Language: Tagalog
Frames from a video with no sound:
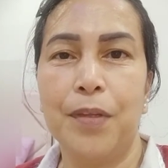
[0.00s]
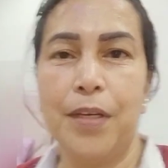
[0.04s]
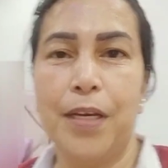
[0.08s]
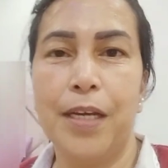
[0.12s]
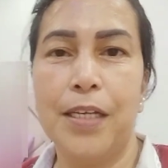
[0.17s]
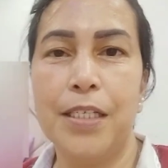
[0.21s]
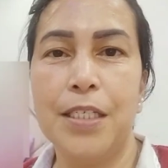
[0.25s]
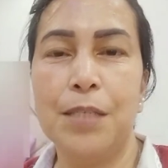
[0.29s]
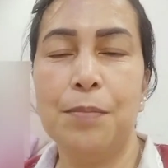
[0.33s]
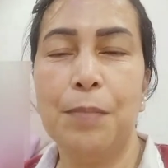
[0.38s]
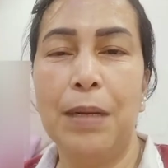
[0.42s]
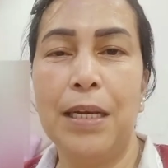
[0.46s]

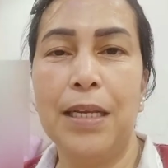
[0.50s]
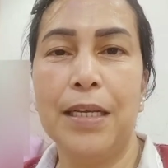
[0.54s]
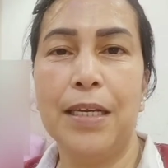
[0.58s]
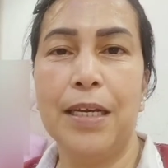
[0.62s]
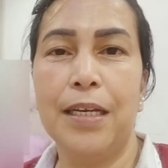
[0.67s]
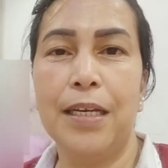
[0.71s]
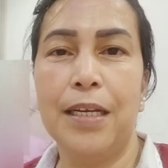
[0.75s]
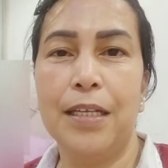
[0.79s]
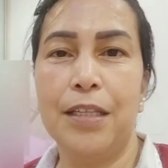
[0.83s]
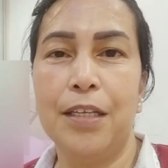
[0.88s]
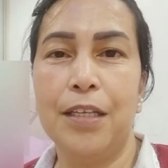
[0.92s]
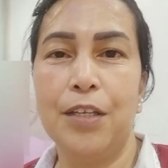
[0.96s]
guys,
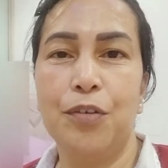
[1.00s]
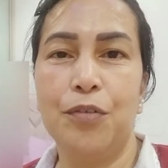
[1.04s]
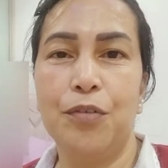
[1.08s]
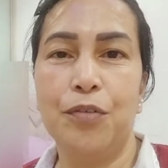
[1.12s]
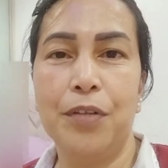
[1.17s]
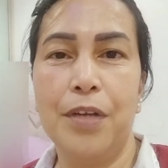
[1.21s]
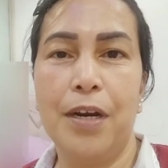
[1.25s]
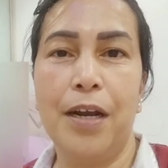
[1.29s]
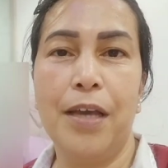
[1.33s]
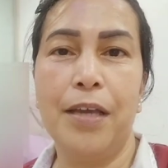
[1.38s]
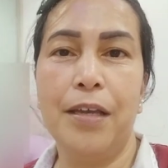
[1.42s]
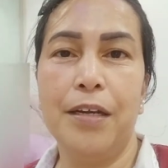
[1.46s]
balikan natin yung
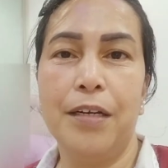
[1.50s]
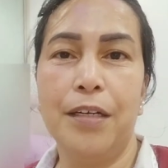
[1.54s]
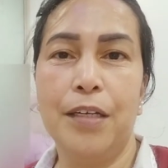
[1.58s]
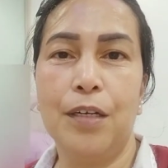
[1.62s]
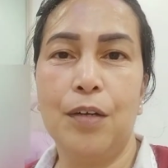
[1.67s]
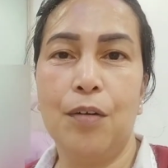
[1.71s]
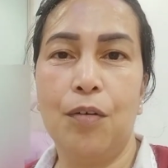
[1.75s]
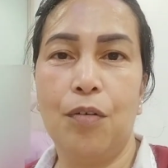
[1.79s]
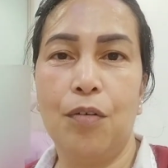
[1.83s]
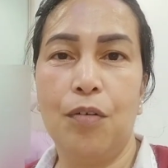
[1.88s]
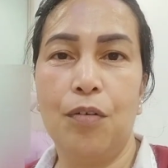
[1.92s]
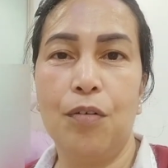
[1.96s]
dryer
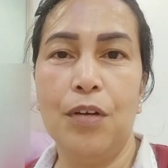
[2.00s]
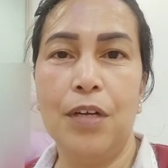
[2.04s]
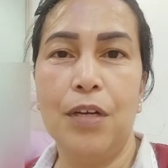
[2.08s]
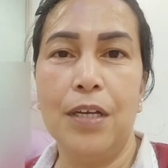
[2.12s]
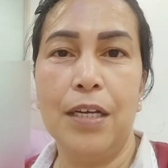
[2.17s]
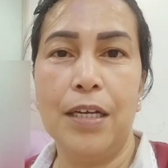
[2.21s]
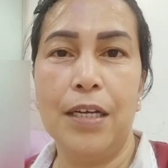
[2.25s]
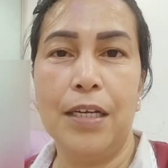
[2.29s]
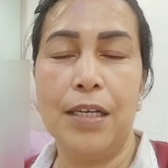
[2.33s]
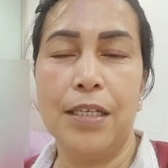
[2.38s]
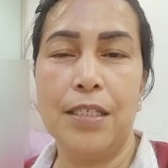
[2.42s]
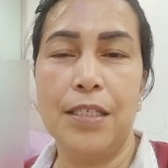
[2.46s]
ko
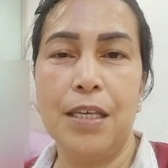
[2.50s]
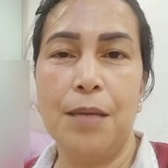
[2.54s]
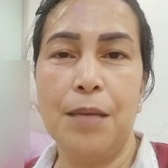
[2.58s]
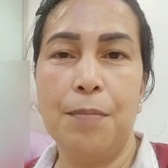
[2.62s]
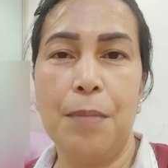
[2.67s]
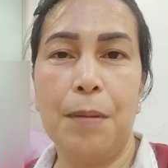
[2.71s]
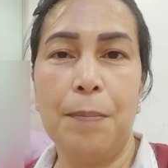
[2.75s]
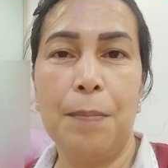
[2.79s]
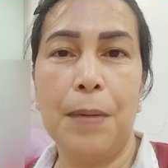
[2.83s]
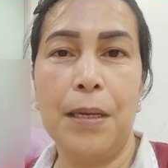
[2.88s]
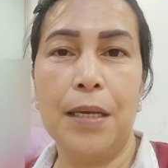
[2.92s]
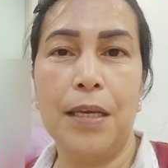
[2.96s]
kasi
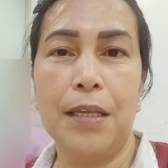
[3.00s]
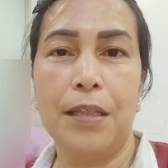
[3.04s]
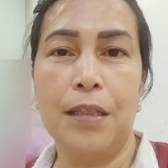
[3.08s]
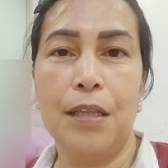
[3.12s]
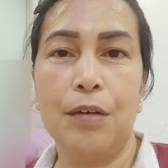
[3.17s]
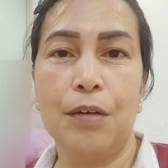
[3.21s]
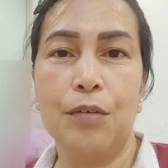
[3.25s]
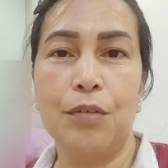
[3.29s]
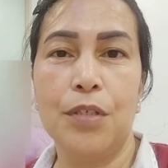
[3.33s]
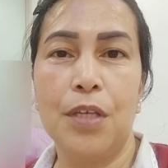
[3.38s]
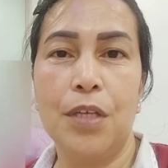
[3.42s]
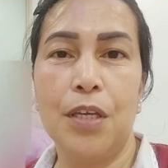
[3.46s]

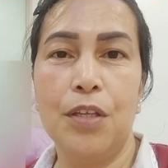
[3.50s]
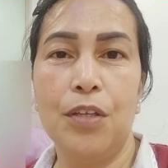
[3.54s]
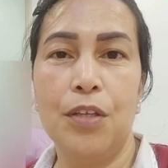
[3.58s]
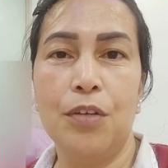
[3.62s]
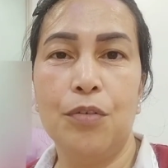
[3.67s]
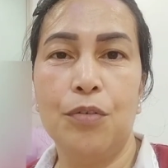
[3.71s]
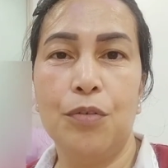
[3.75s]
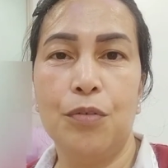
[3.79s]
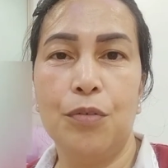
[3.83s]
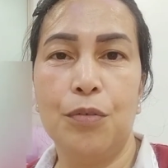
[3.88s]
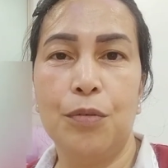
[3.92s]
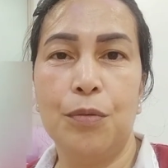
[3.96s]
ipapakita ko sa
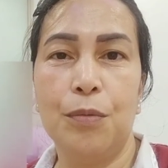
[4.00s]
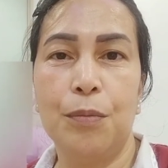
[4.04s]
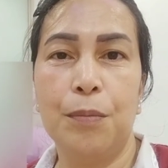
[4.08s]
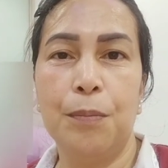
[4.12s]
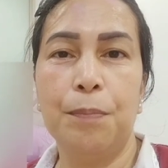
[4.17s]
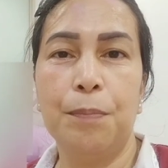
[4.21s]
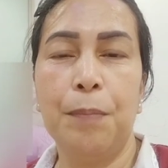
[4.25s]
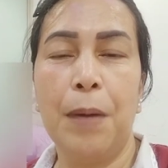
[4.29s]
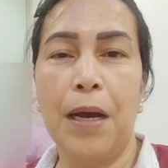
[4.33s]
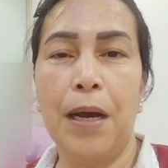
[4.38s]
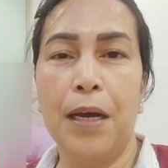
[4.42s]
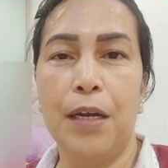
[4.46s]
inyo
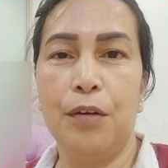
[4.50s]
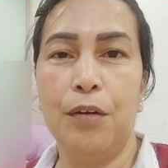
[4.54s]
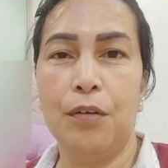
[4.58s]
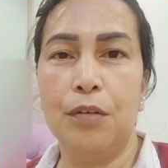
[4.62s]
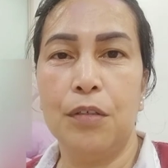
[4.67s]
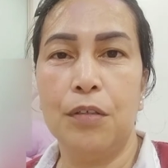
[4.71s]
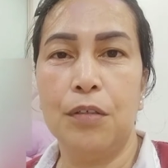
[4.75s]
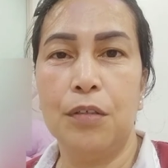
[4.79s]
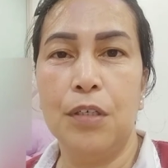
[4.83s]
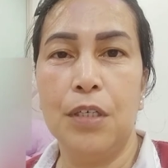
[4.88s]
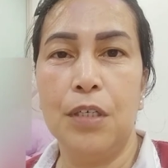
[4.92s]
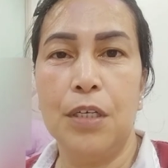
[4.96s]
kung
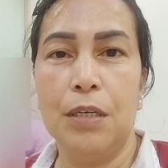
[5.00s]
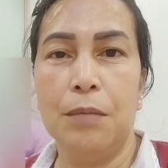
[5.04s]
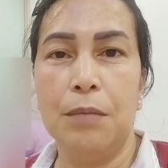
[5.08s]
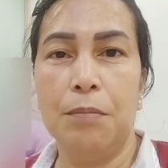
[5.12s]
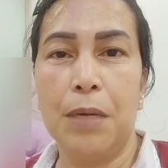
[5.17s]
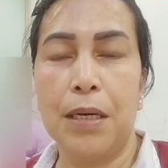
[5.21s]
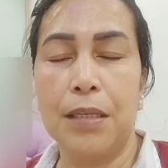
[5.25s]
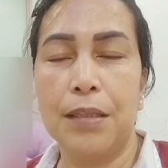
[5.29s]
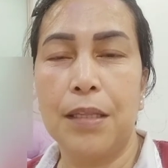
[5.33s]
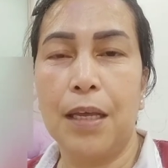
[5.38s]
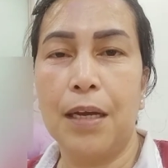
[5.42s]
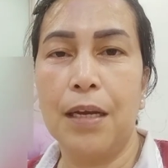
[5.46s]
paano
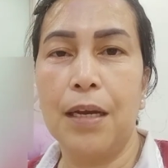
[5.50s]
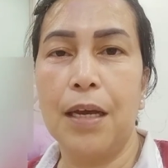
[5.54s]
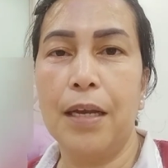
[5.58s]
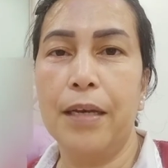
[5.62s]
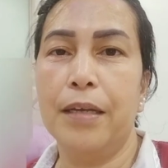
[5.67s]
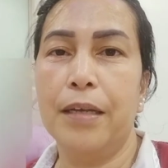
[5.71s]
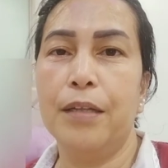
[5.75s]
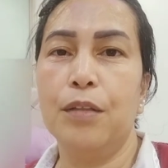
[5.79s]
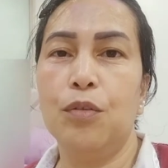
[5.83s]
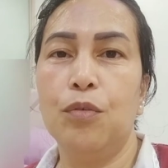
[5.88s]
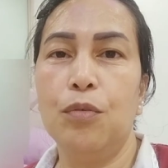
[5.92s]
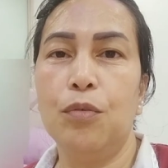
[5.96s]
magtanggal
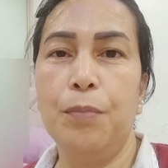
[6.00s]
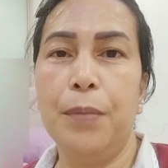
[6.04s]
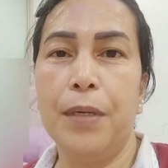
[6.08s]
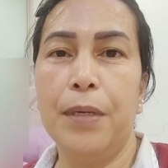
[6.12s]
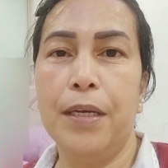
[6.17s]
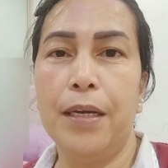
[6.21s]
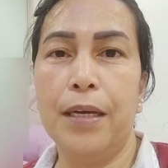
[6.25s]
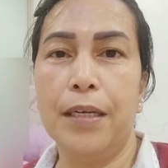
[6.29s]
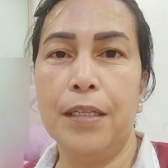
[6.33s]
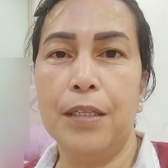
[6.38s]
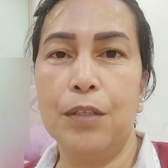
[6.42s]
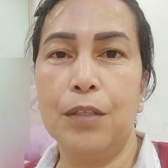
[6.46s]
ng
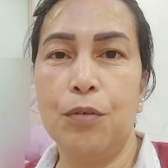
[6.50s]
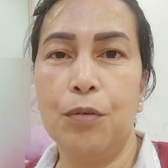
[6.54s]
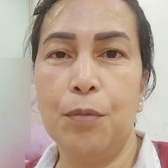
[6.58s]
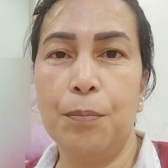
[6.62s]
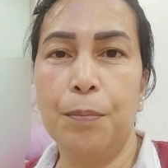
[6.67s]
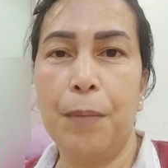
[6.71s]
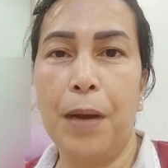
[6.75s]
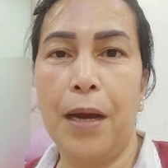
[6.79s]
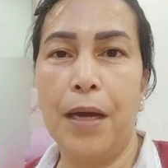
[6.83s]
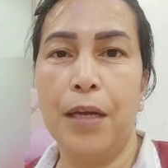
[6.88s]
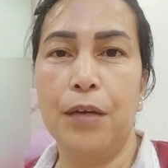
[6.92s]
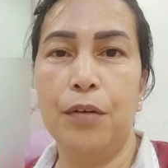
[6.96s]
tubig at kung
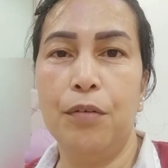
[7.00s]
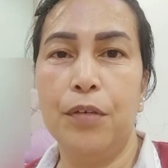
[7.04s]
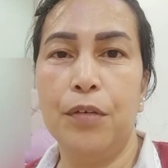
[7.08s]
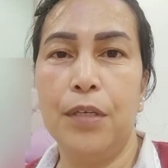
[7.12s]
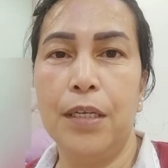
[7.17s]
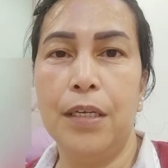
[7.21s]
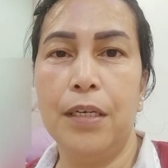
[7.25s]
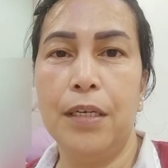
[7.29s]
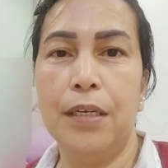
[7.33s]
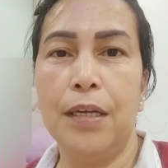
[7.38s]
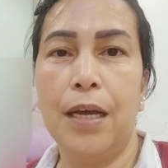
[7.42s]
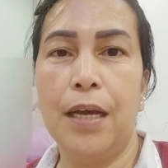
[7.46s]
paano
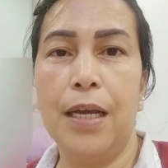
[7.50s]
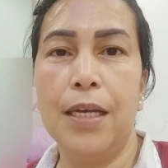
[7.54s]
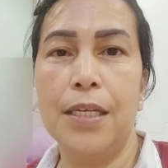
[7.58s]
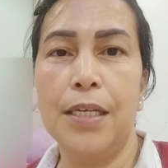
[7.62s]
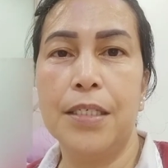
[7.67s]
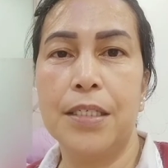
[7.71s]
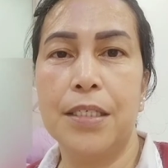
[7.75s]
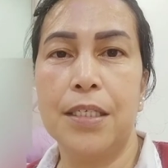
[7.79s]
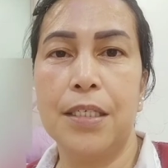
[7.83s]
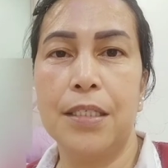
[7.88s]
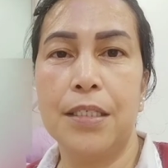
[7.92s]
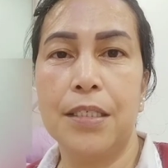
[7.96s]
din
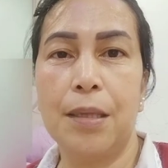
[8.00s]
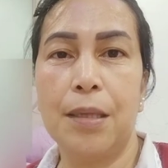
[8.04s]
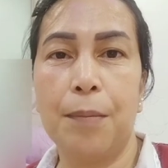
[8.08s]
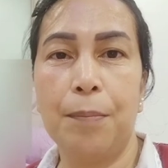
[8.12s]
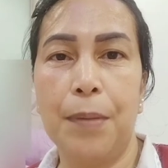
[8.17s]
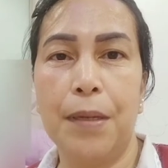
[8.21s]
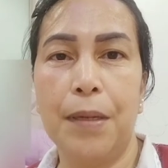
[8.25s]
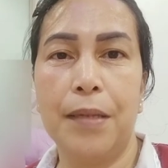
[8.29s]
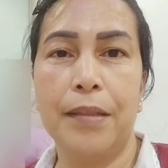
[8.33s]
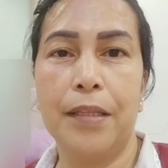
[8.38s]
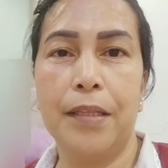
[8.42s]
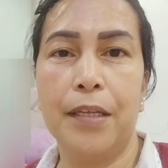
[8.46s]
alisin sa
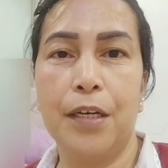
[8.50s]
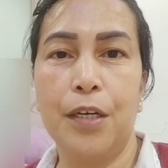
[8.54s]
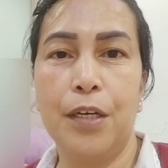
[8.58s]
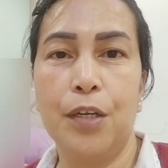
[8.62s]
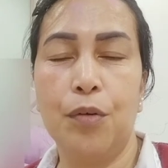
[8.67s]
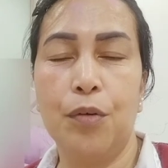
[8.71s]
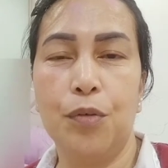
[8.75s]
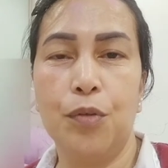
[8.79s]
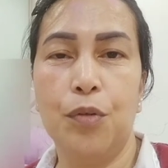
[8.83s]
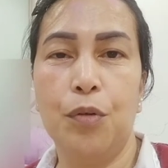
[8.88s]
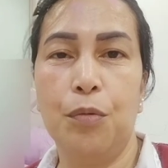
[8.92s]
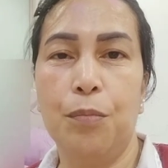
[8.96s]
filter
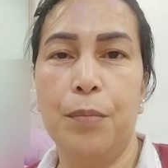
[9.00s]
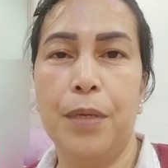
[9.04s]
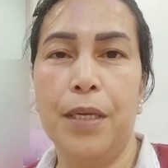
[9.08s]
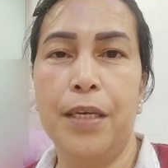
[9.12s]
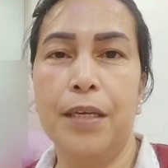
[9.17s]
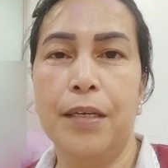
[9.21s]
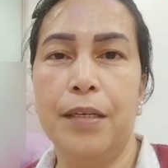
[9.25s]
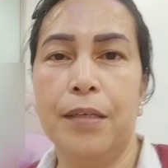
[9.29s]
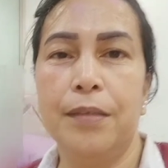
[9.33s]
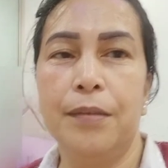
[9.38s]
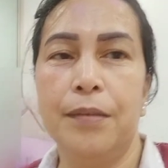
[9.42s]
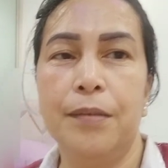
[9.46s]
yung dumi.
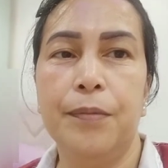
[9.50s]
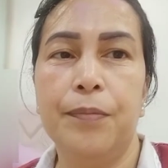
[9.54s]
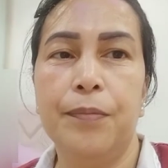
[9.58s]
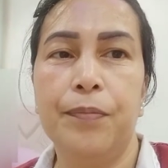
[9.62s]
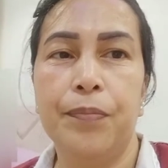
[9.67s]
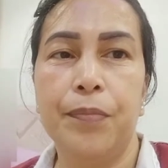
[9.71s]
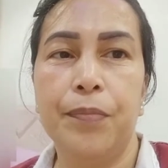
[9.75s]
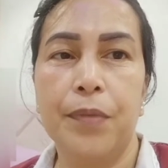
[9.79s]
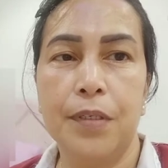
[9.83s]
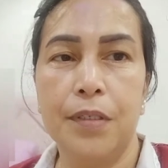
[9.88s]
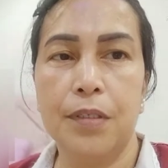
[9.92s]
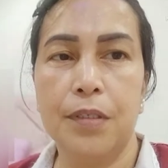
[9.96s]

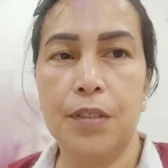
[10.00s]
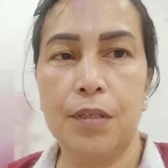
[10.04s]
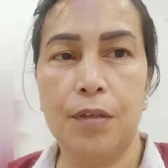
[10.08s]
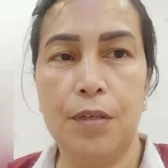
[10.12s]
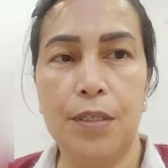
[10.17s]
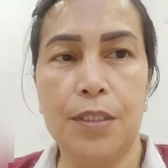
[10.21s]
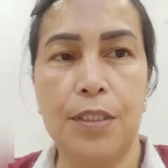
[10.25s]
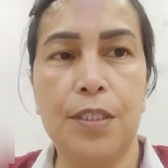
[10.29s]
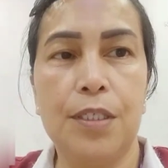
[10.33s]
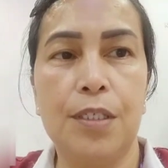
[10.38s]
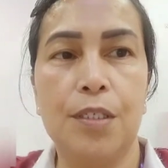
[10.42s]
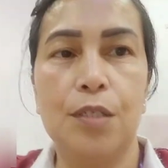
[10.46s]
So,
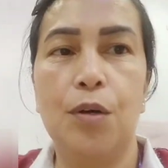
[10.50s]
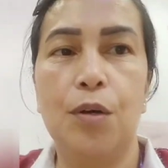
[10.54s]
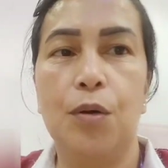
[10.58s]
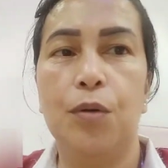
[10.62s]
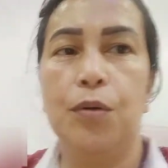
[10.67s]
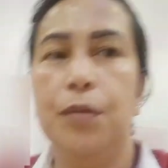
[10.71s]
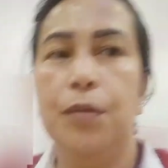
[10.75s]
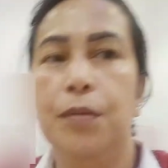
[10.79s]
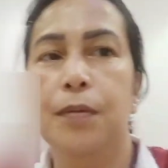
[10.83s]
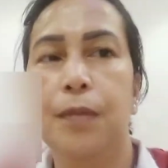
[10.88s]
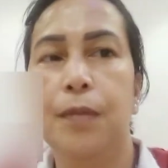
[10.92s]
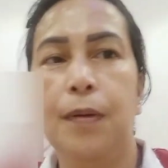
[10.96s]
let's go.